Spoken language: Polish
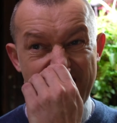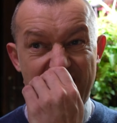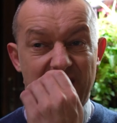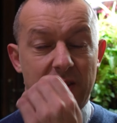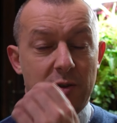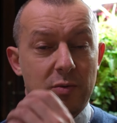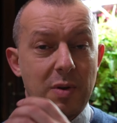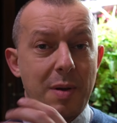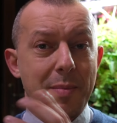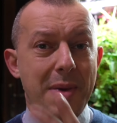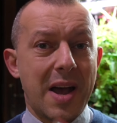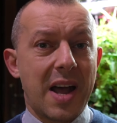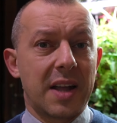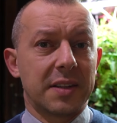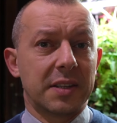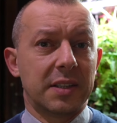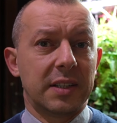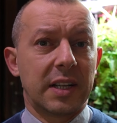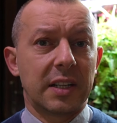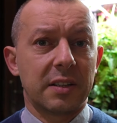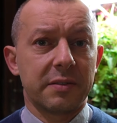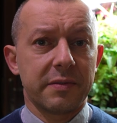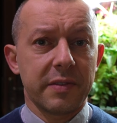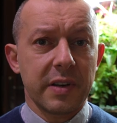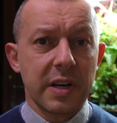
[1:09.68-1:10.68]
złamany,
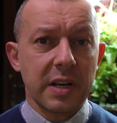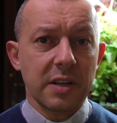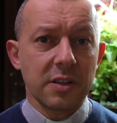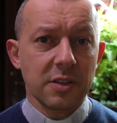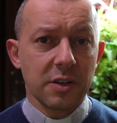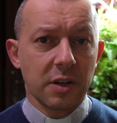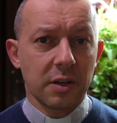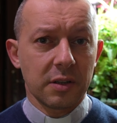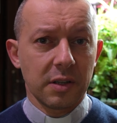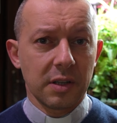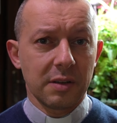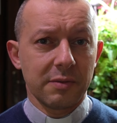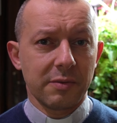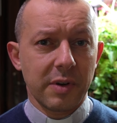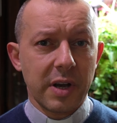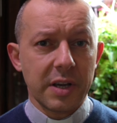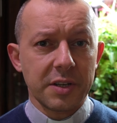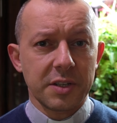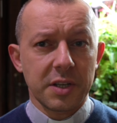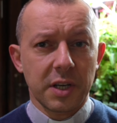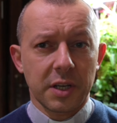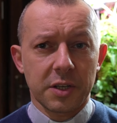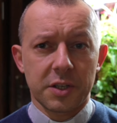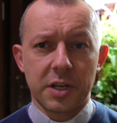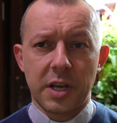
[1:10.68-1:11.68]
nadwyrężony
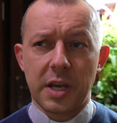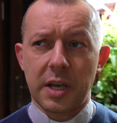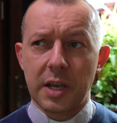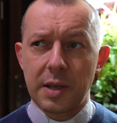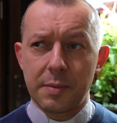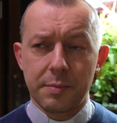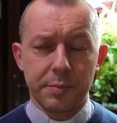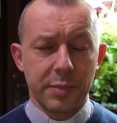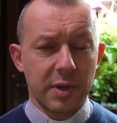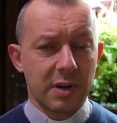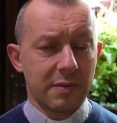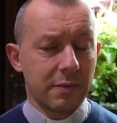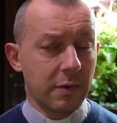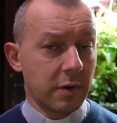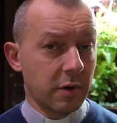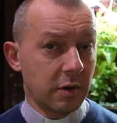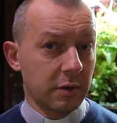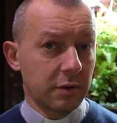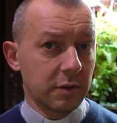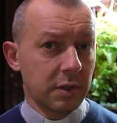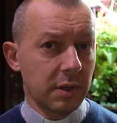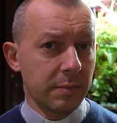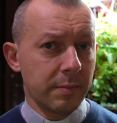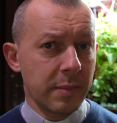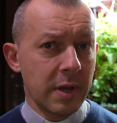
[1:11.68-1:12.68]
właśnie grzechem
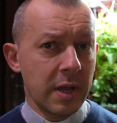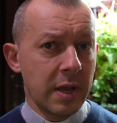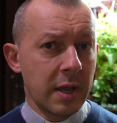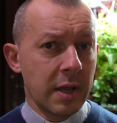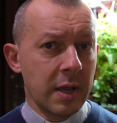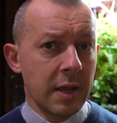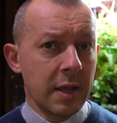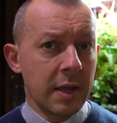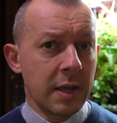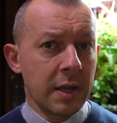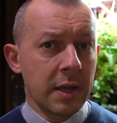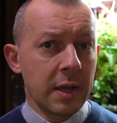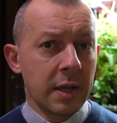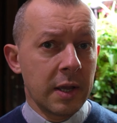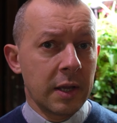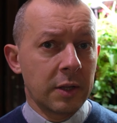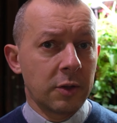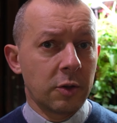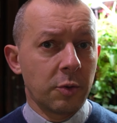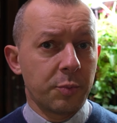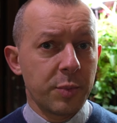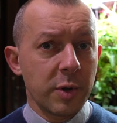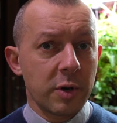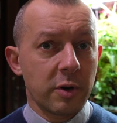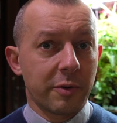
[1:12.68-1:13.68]
pierworodnym.
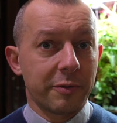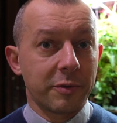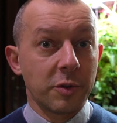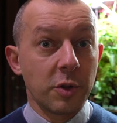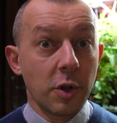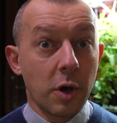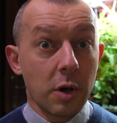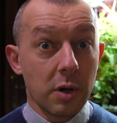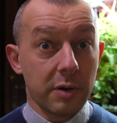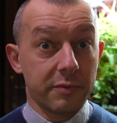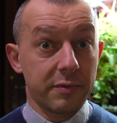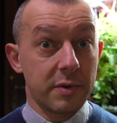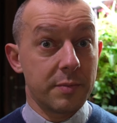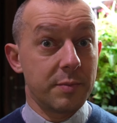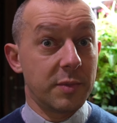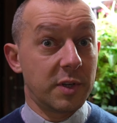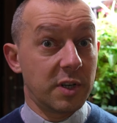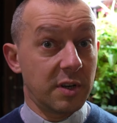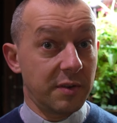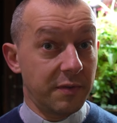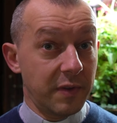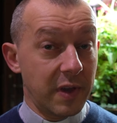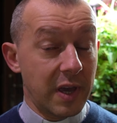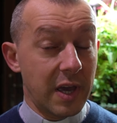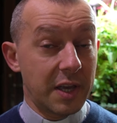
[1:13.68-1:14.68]
Dopiero w nowym
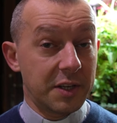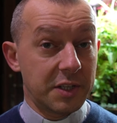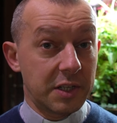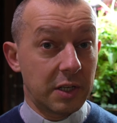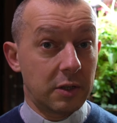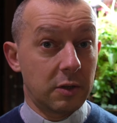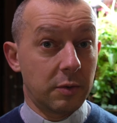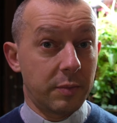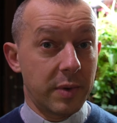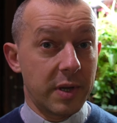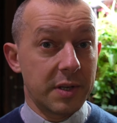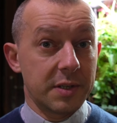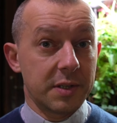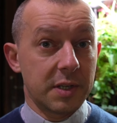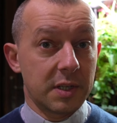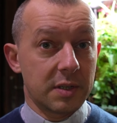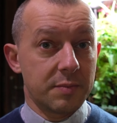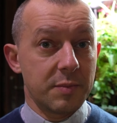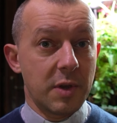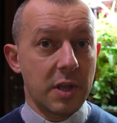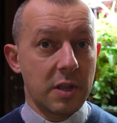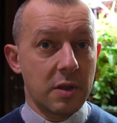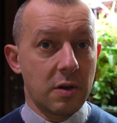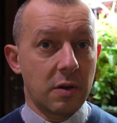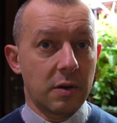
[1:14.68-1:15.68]
świecie to będzie
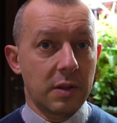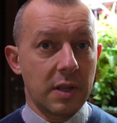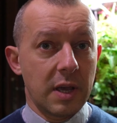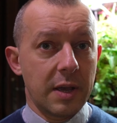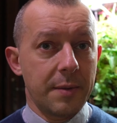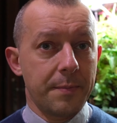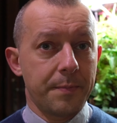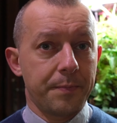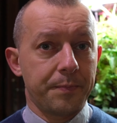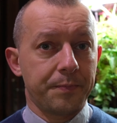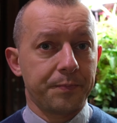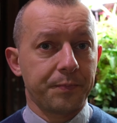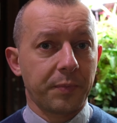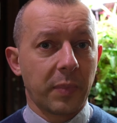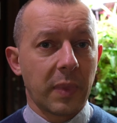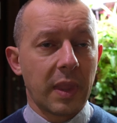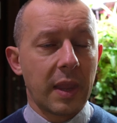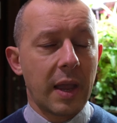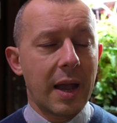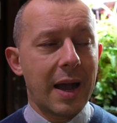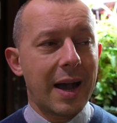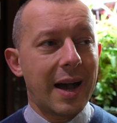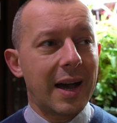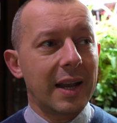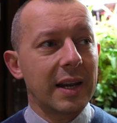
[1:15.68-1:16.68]
zmienione.
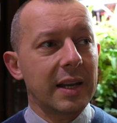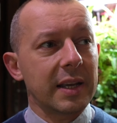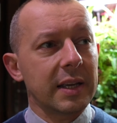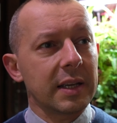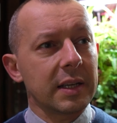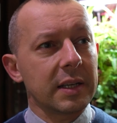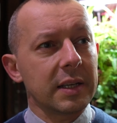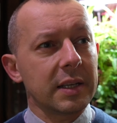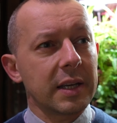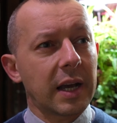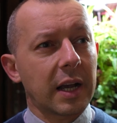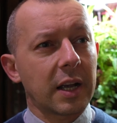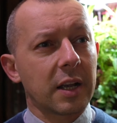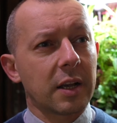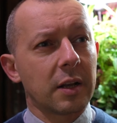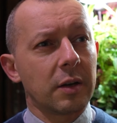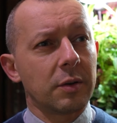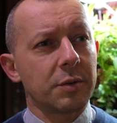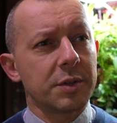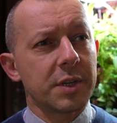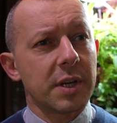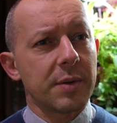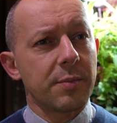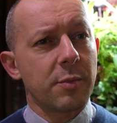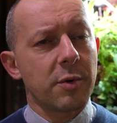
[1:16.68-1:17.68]
Ale jak
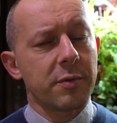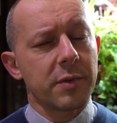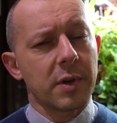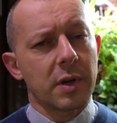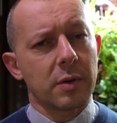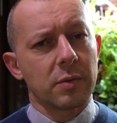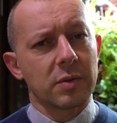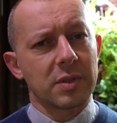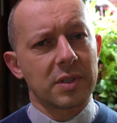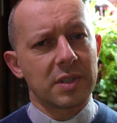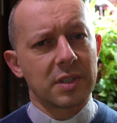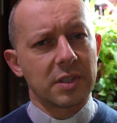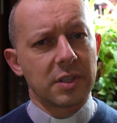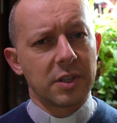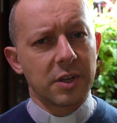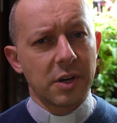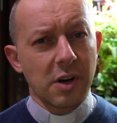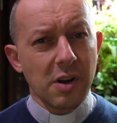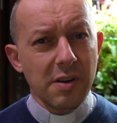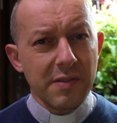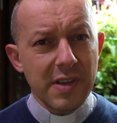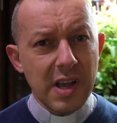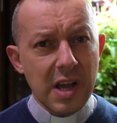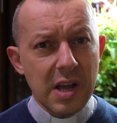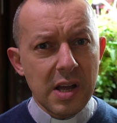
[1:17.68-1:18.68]
ludzie mówią
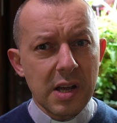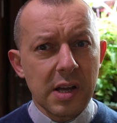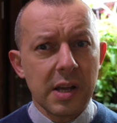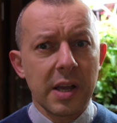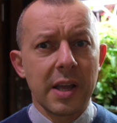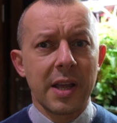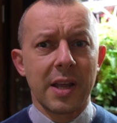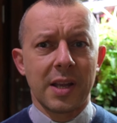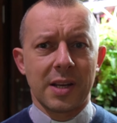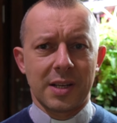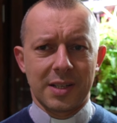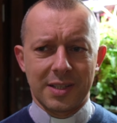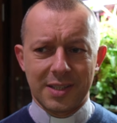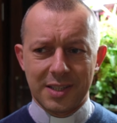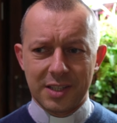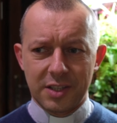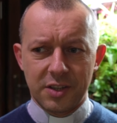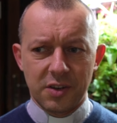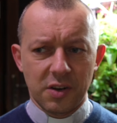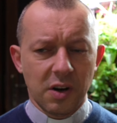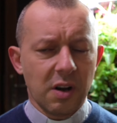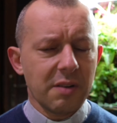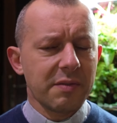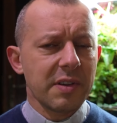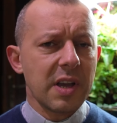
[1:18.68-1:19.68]
zdrowia,
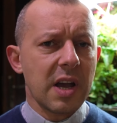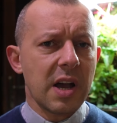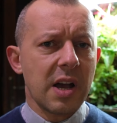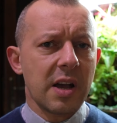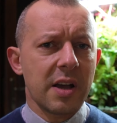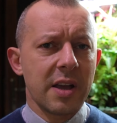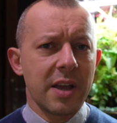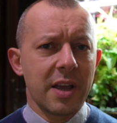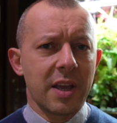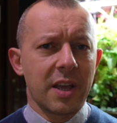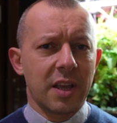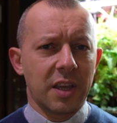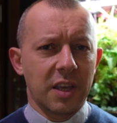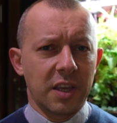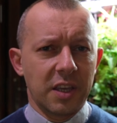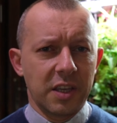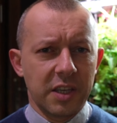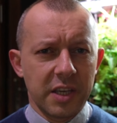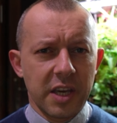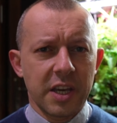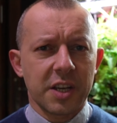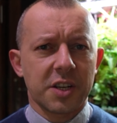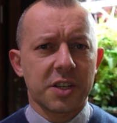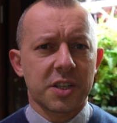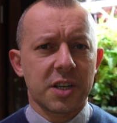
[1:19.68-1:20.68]
zdrowia i
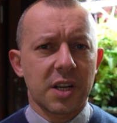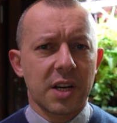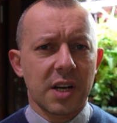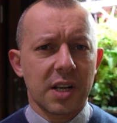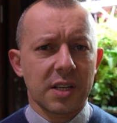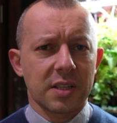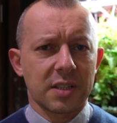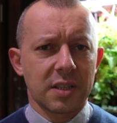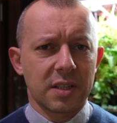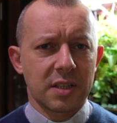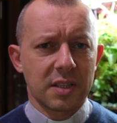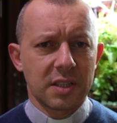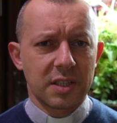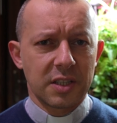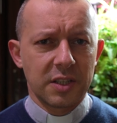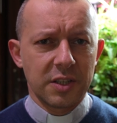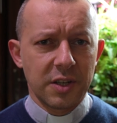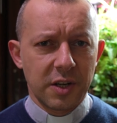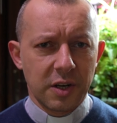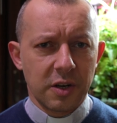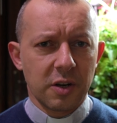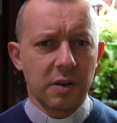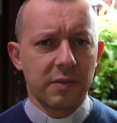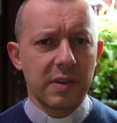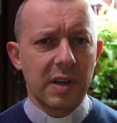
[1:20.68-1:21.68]
jeszcze raz
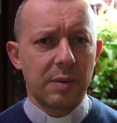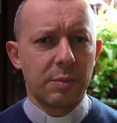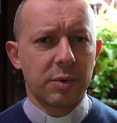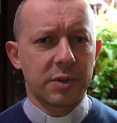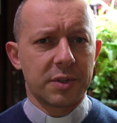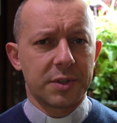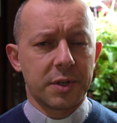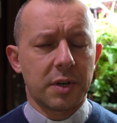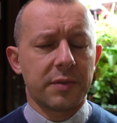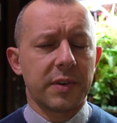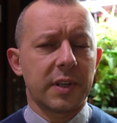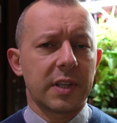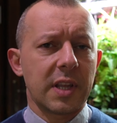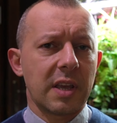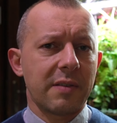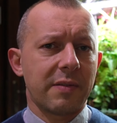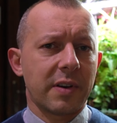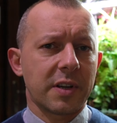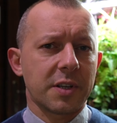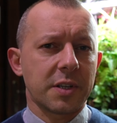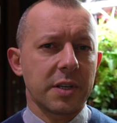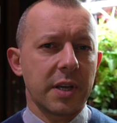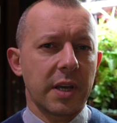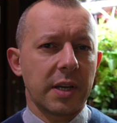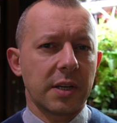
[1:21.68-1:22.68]
zdrowia, bo zdrowie
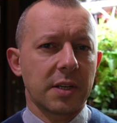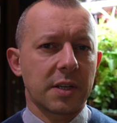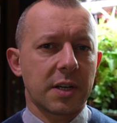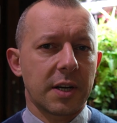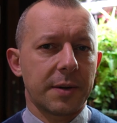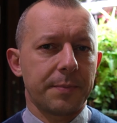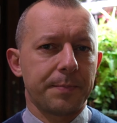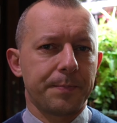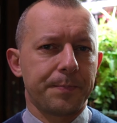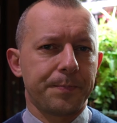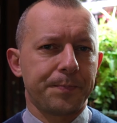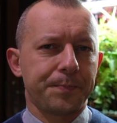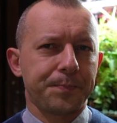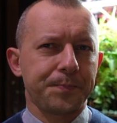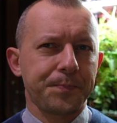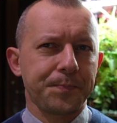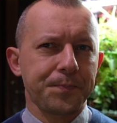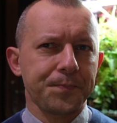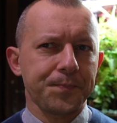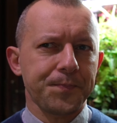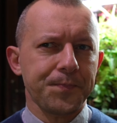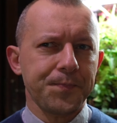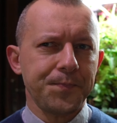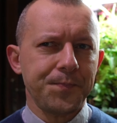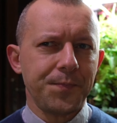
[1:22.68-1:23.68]
najważniejsze.
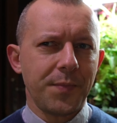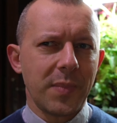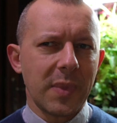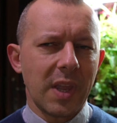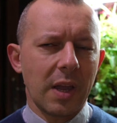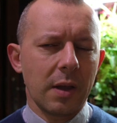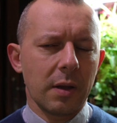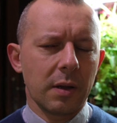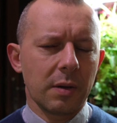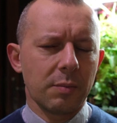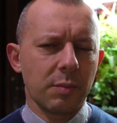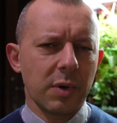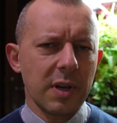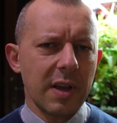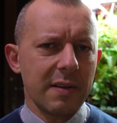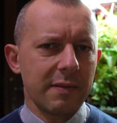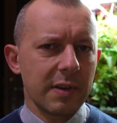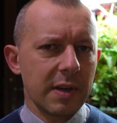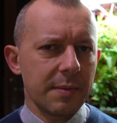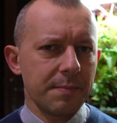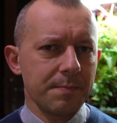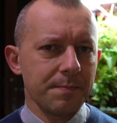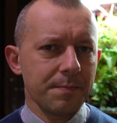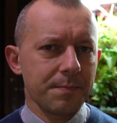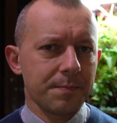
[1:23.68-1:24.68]
Bo ja
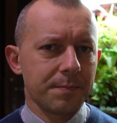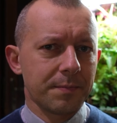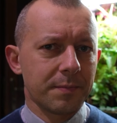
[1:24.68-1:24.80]
wiem,